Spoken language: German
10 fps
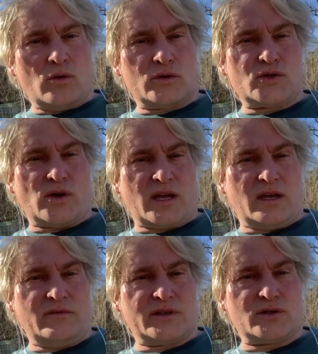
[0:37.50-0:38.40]
und zu
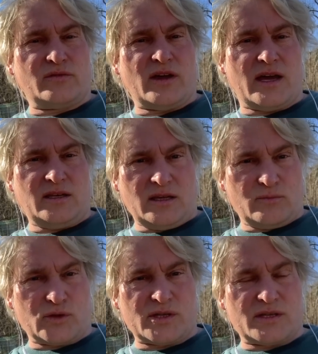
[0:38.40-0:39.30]
erkennen, was du
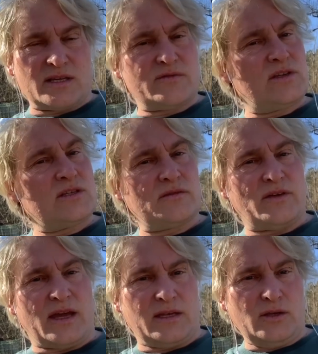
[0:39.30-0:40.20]
verändern musst. Das heißt, wenn diese
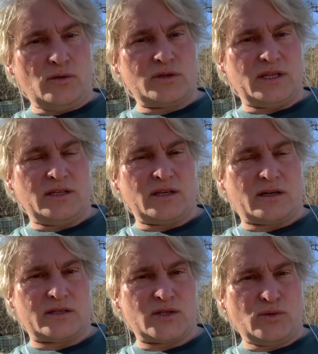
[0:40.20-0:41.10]
Veränderung, die
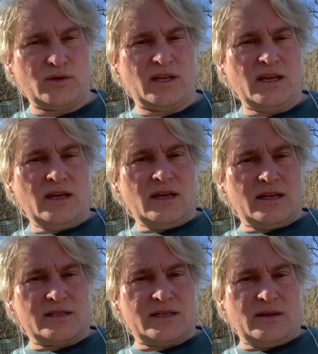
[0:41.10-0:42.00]
Integration
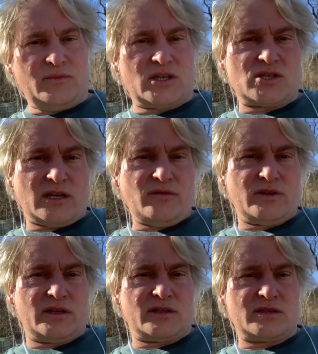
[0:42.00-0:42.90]
ins Leben nicht
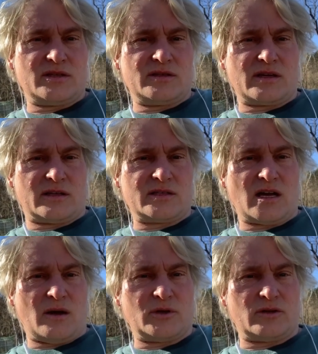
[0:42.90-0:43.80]
stattfindet, ist diese
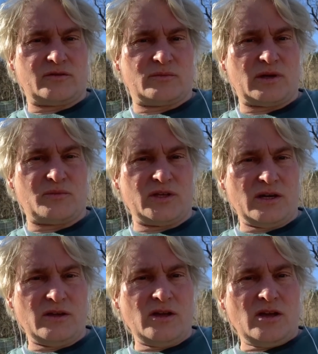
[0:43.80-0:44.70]
ganze Arbeit auf dem
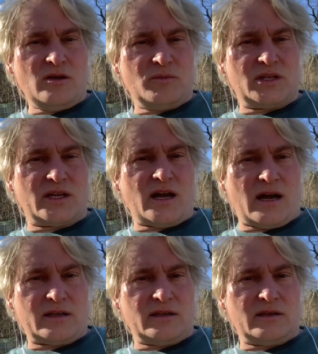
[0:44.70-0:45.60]
Papier mit den
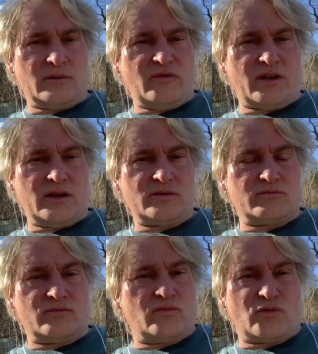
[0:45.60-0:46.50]
Karten im Feld
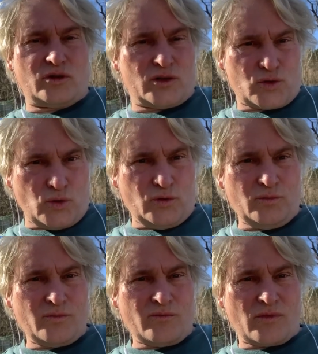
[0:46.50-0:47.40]
wunderschön,